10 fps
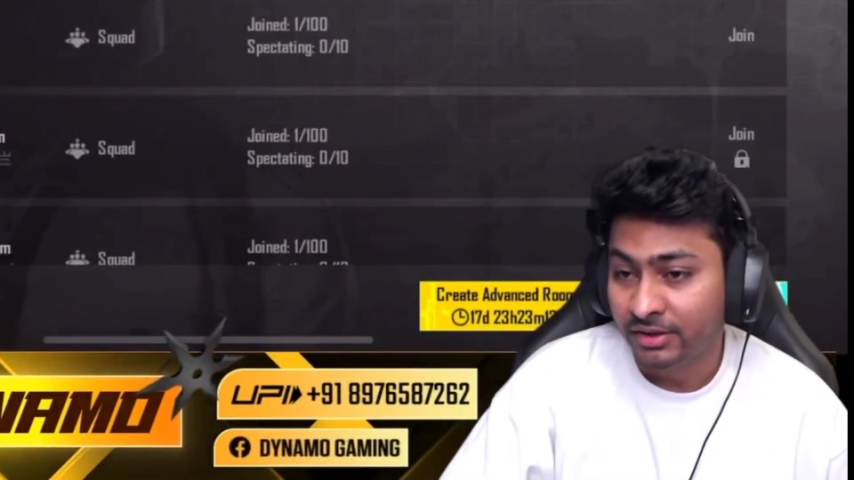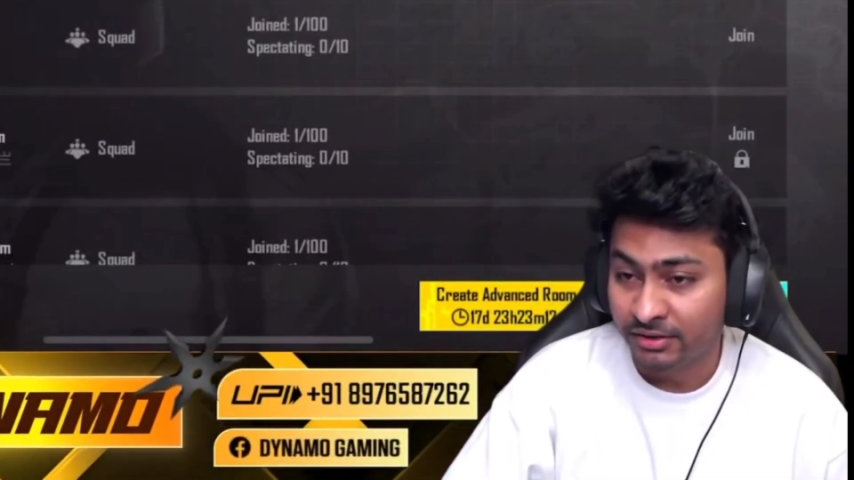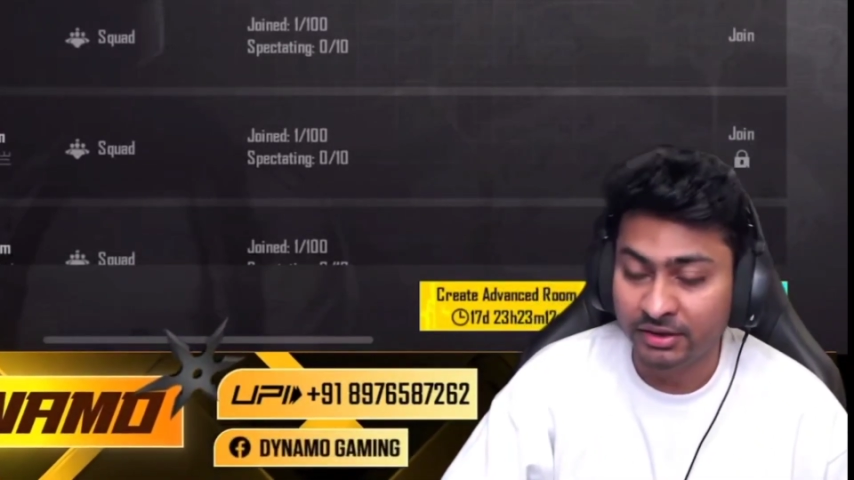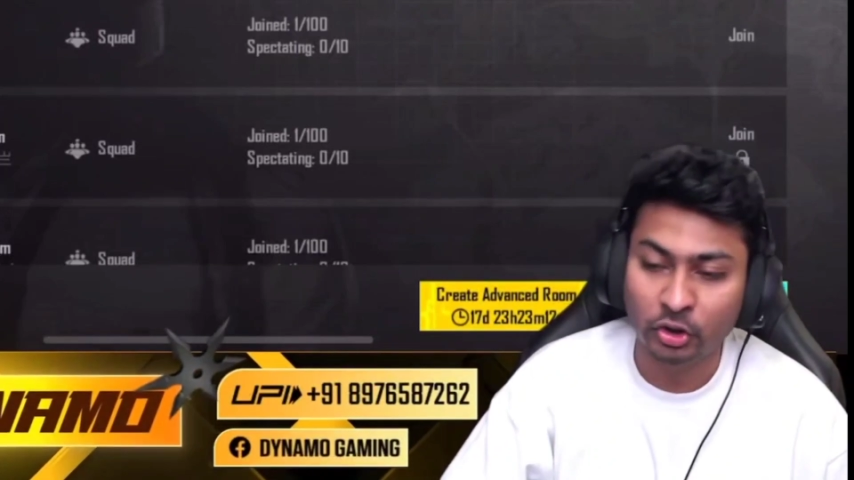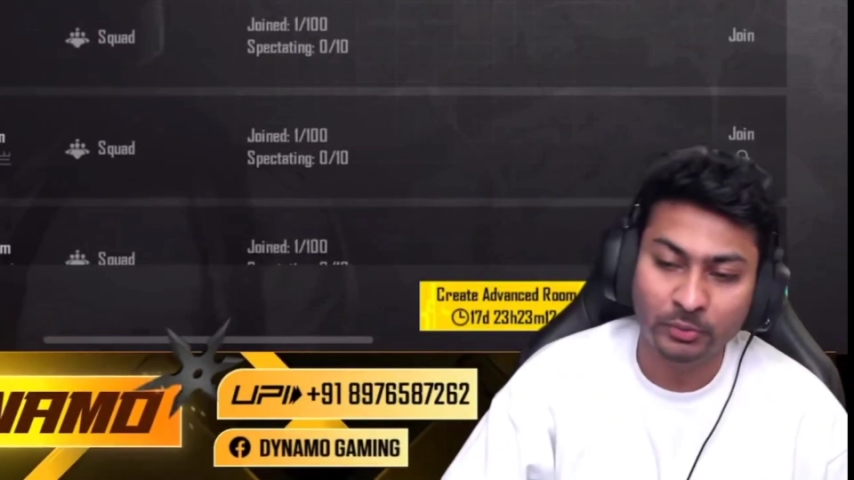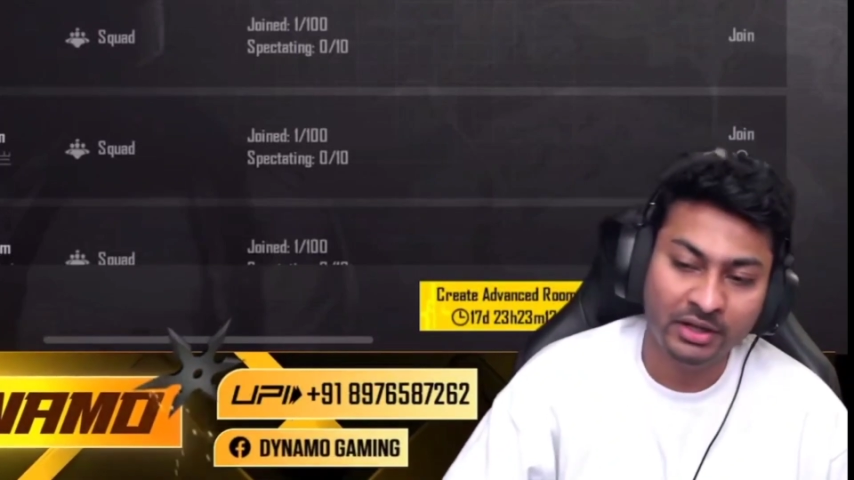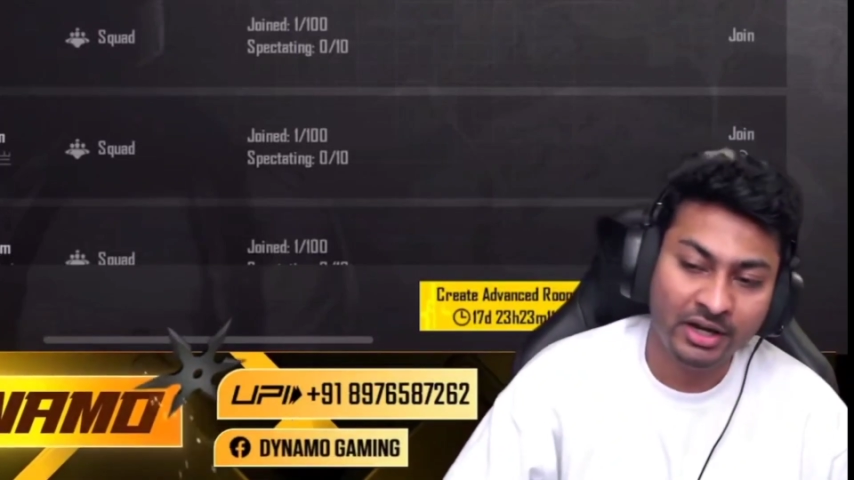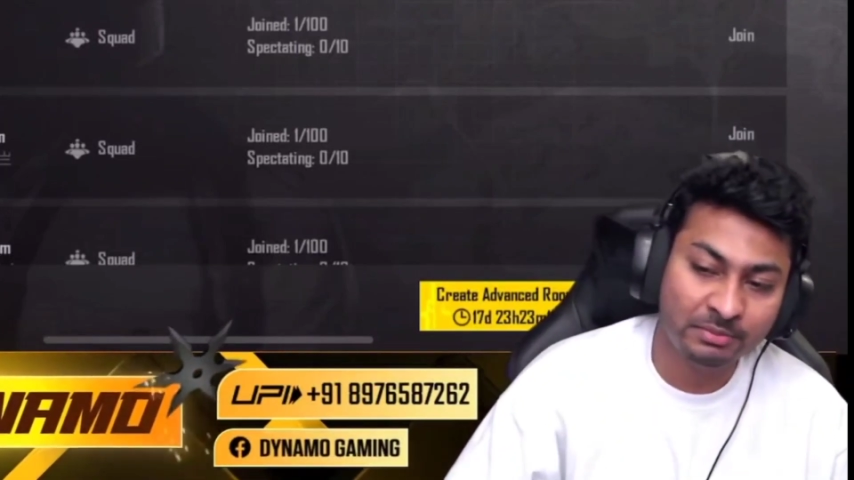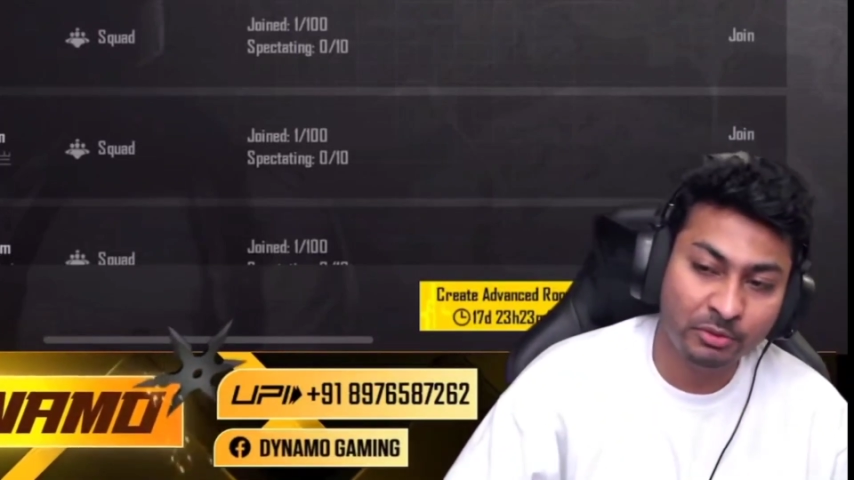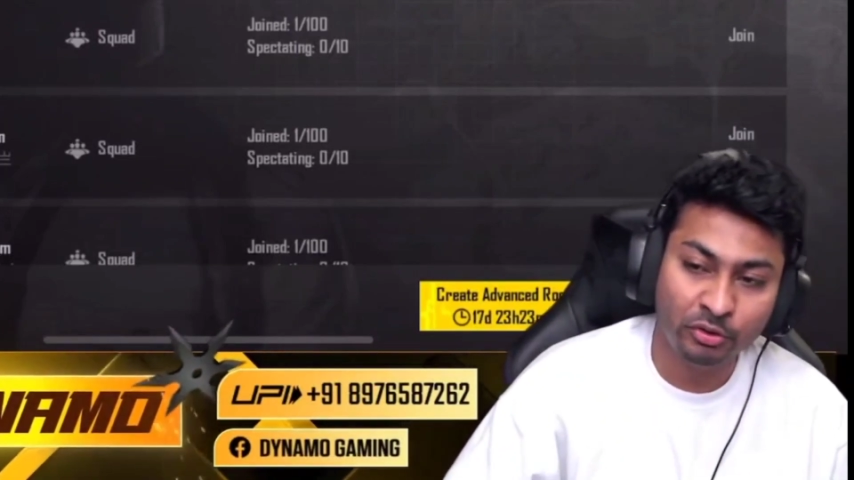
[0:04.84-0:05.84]
सच्ची करो पता
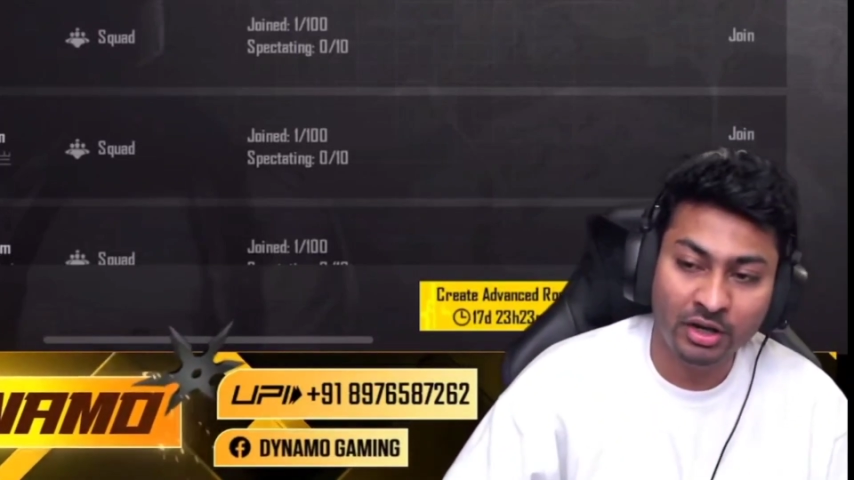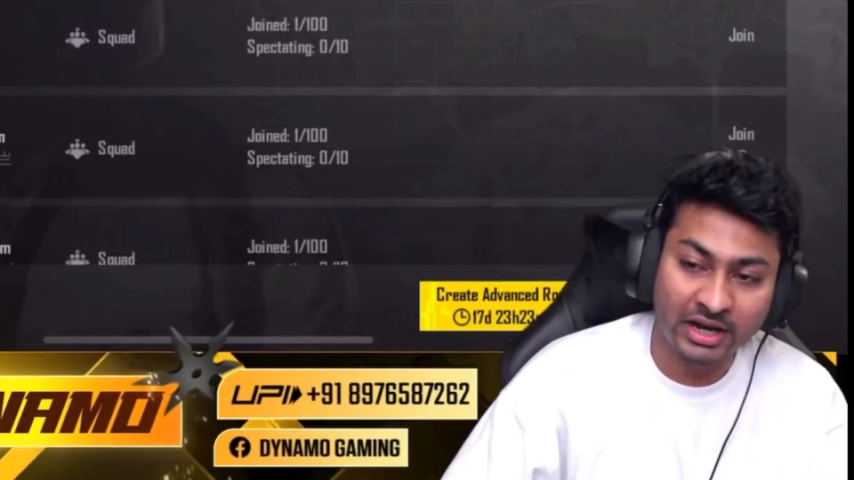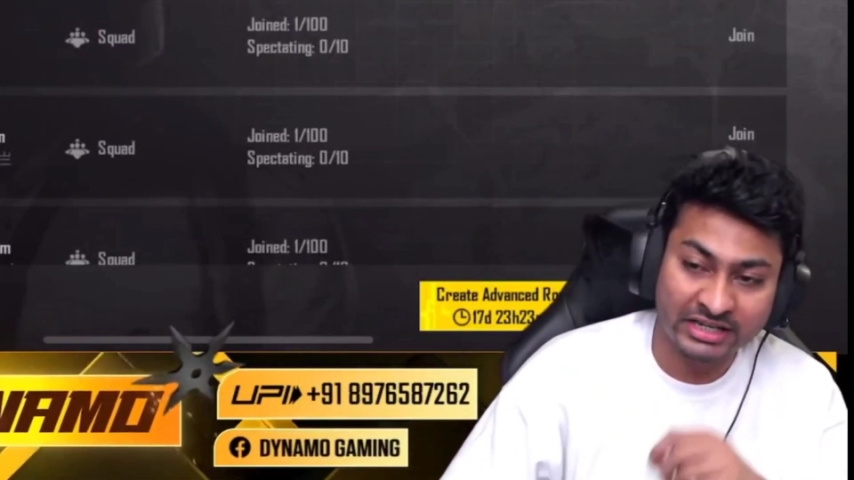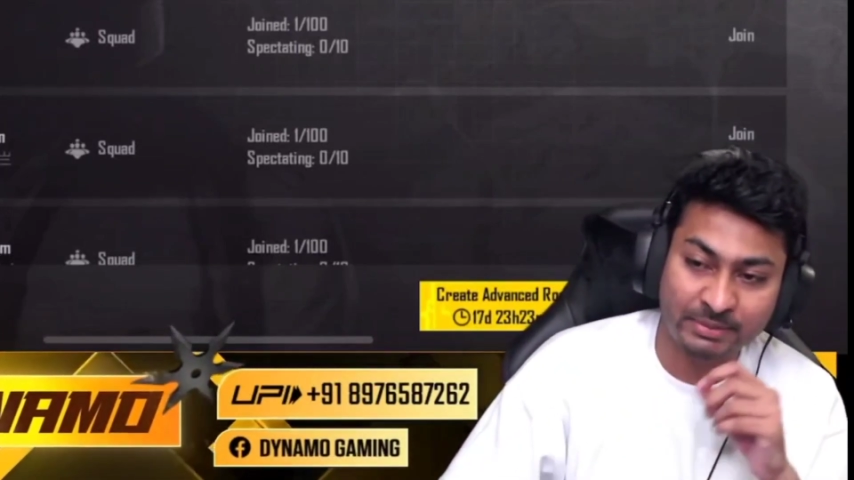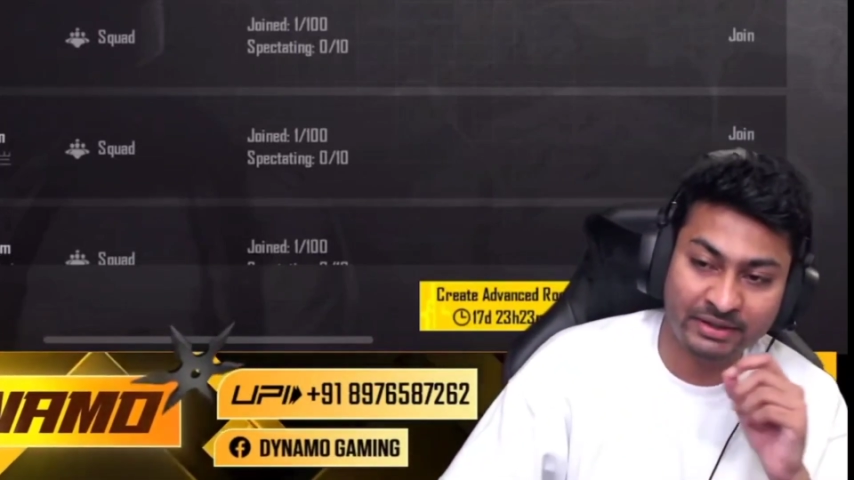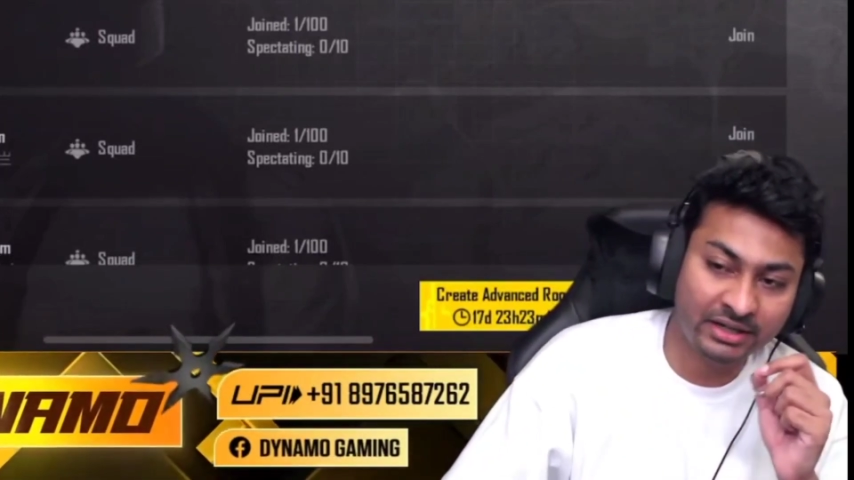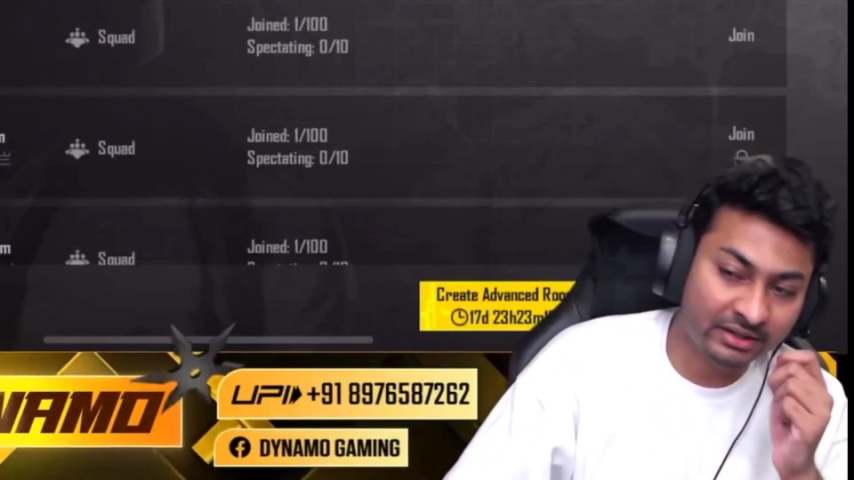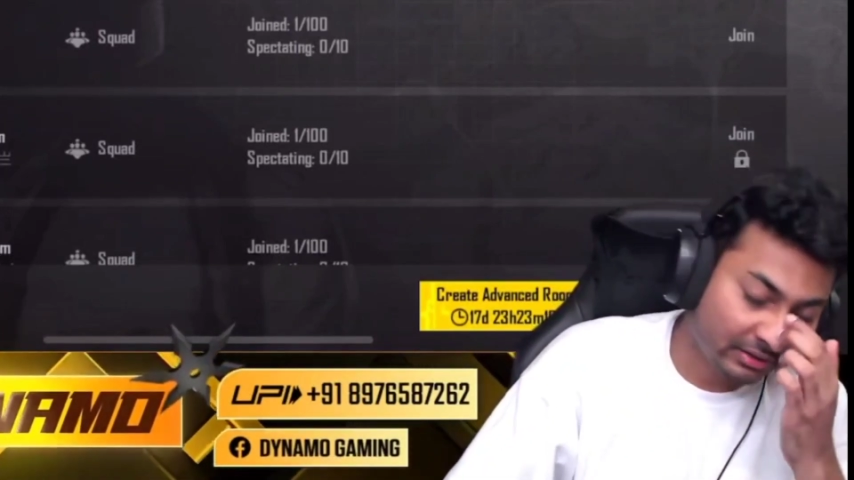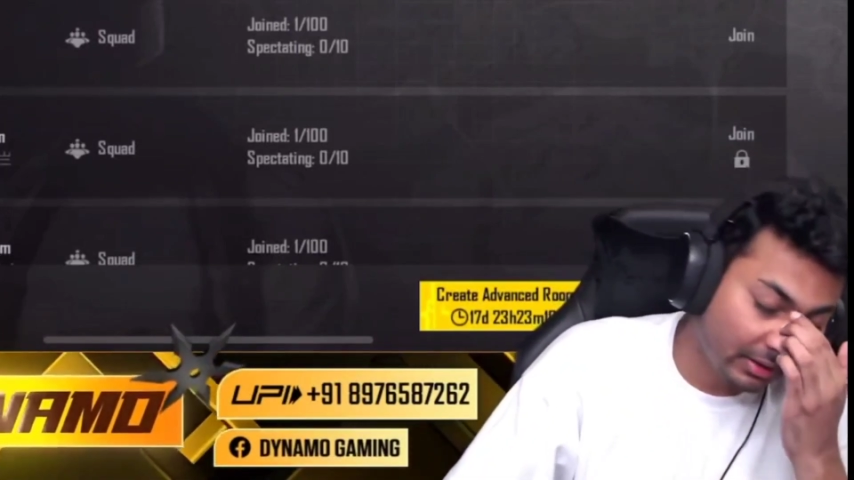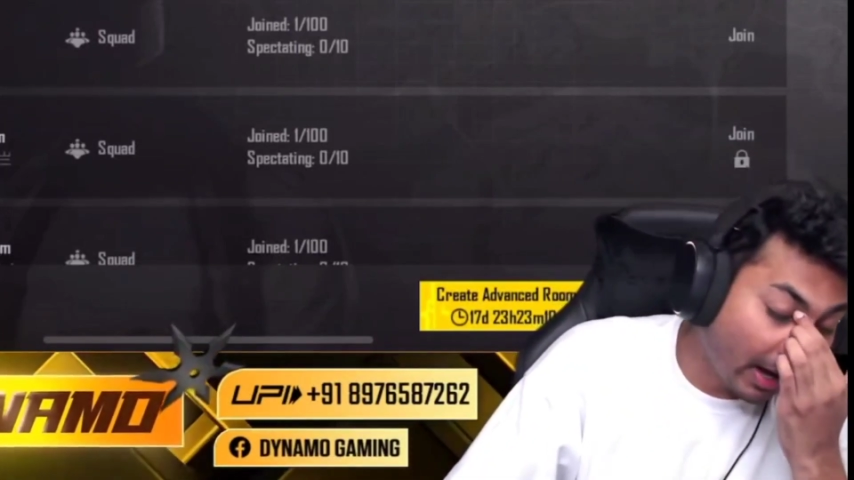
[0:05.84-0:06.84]
है मेरे को ना एक्सपेक्टेड